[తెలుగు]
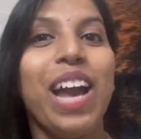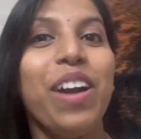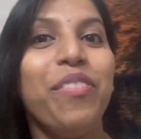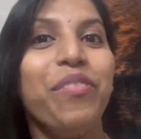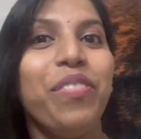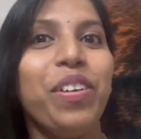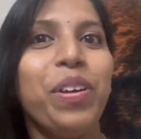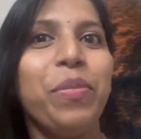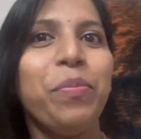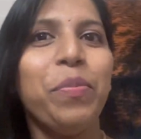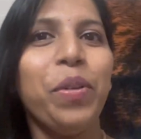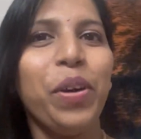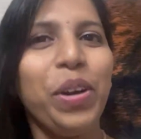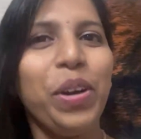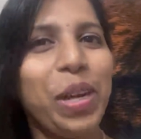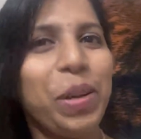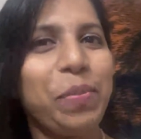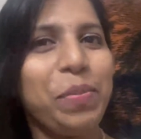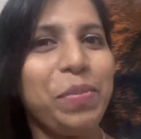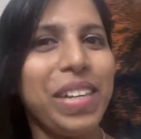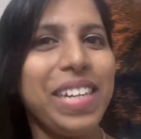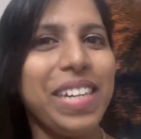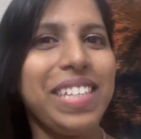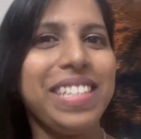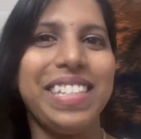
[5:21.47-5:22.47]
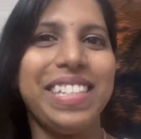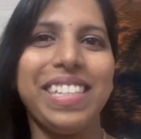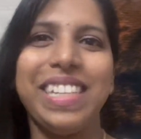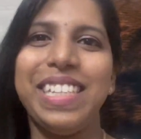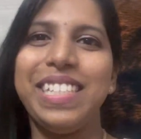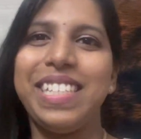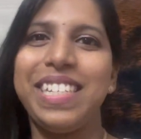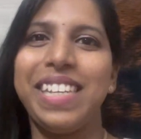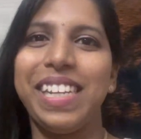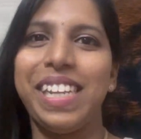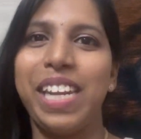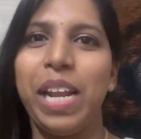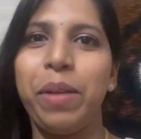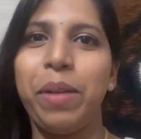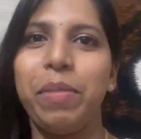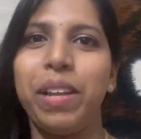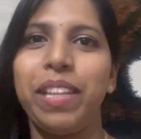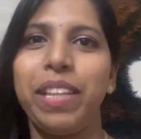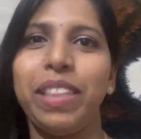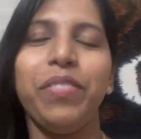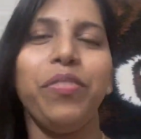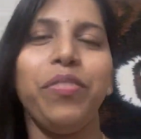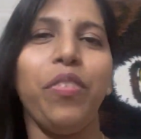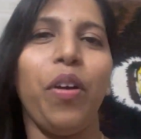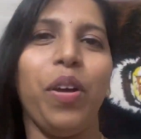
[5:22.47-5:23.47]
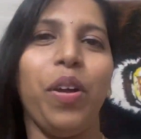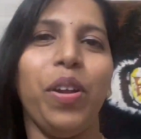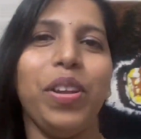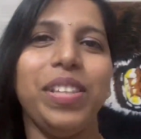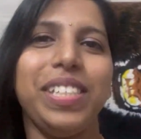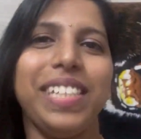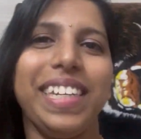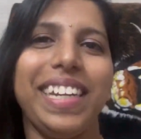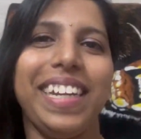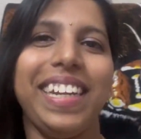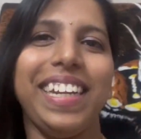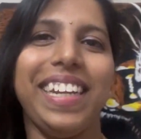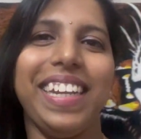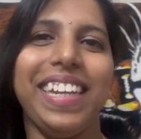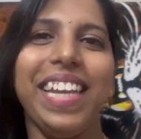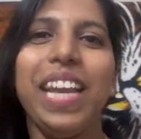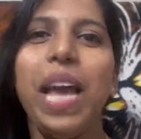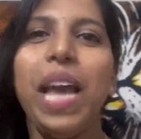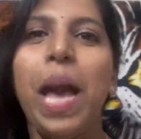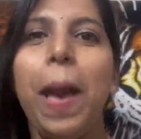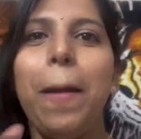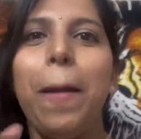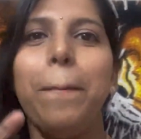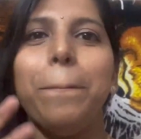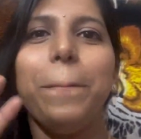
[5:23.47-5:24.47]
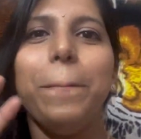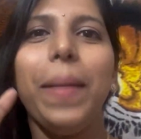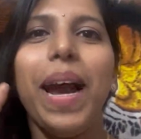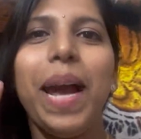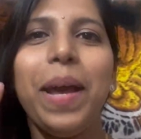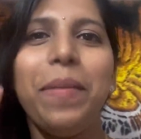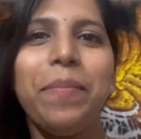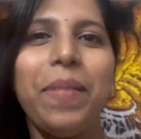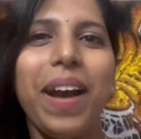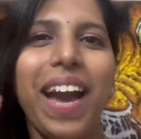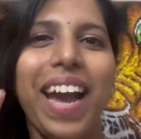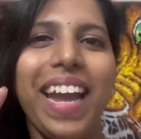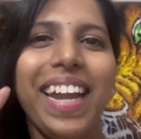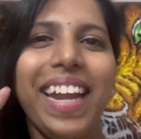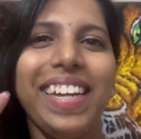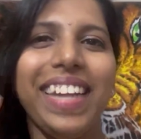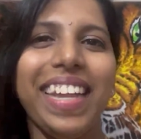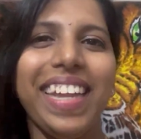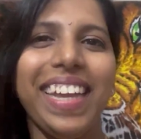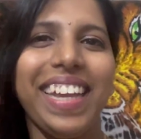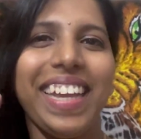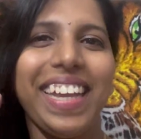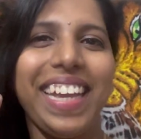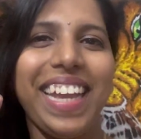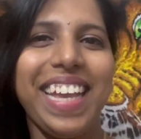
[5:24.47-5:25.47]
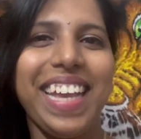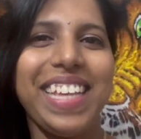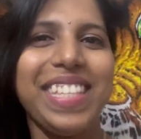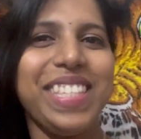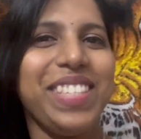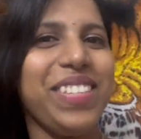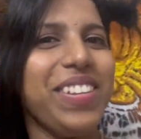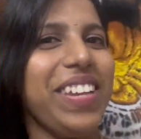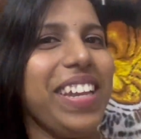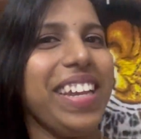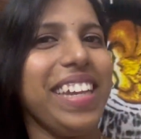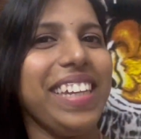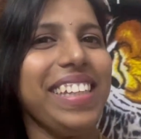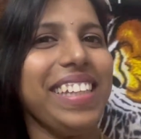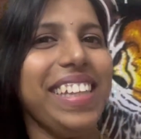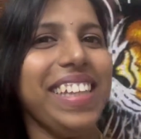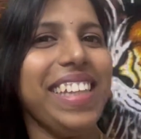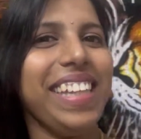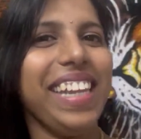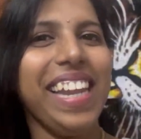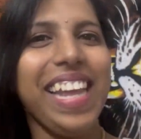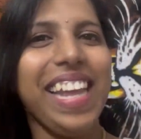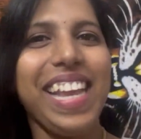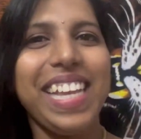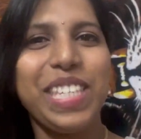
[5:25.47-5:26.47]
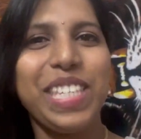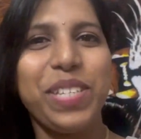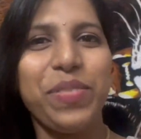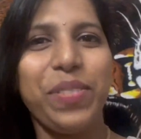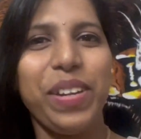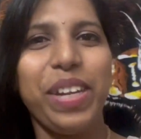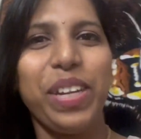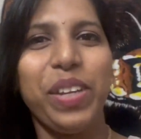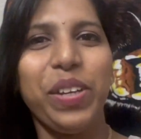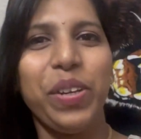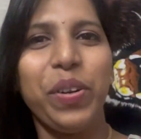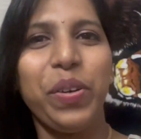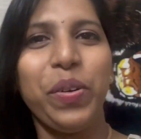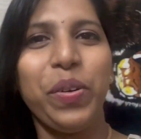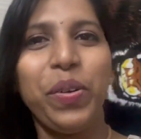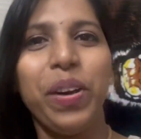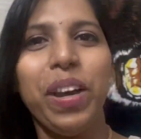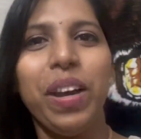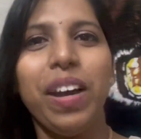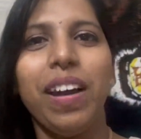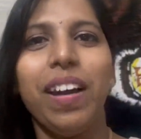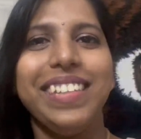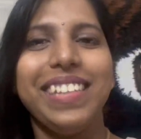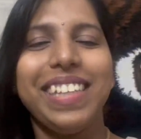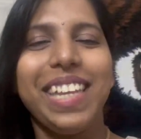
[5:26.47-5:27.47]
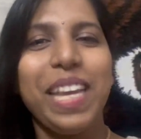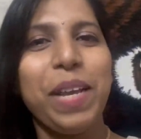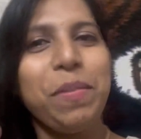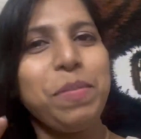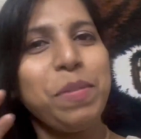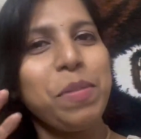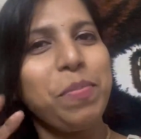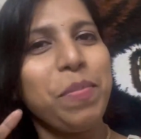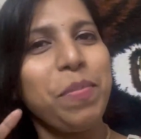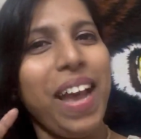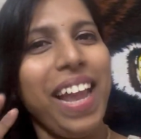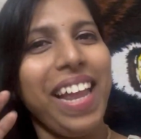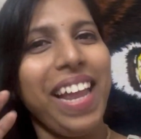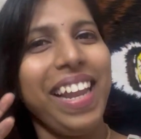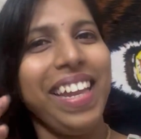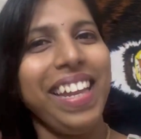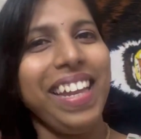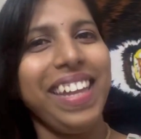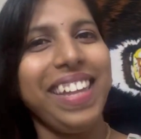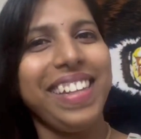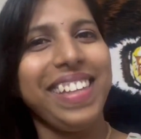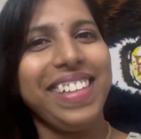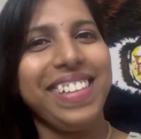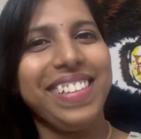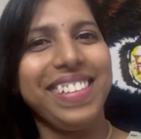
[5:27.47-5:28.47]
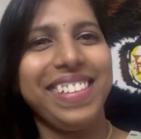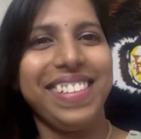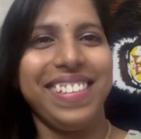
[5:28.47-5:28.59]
ఫర్ మోర్ అప్డేట్స్ ఇన్స్టాగ్రామ్ అయితే ఫాలో చేయండి బాయ్ బాయ్ టేక్ కేర్ సీ నెక్స్ట్ వీడియో కీప్ స్మైలింగ్